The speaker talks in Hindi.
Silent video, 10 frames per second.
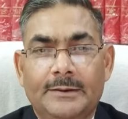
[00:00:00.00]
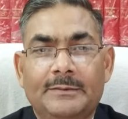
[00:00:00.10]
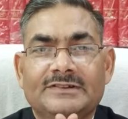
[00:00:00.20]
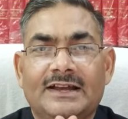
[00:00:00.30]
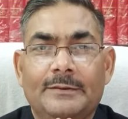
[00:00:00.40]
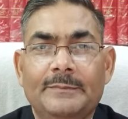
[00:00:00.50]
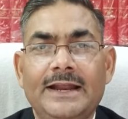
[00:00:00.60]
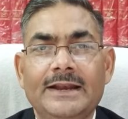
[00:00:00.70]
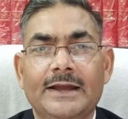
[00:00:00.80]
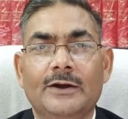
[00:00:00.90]
नमस्कार
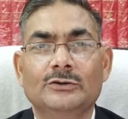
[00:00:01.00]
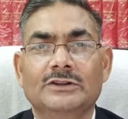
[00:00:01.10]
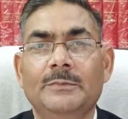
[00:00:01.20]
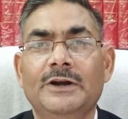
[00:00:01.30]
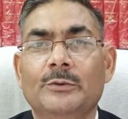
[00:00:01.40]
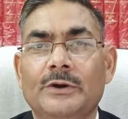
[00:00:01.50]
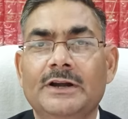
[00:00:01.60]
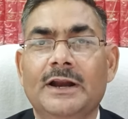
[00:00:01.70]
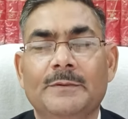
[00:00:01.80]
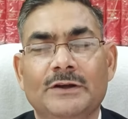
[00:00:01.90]
मैं एल के गौतम
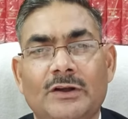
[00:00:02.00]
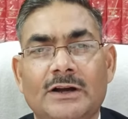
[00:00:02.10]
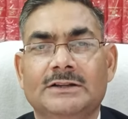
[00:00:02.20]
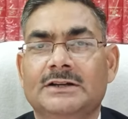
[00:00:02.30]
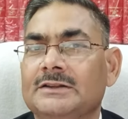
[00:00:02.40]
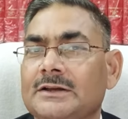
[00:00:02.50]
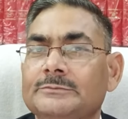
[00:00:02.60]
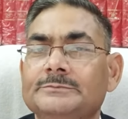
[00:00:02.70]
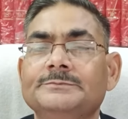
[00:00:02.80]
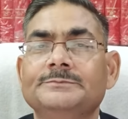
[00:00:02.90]
एडवोकेट आपका स्वागत करता हूं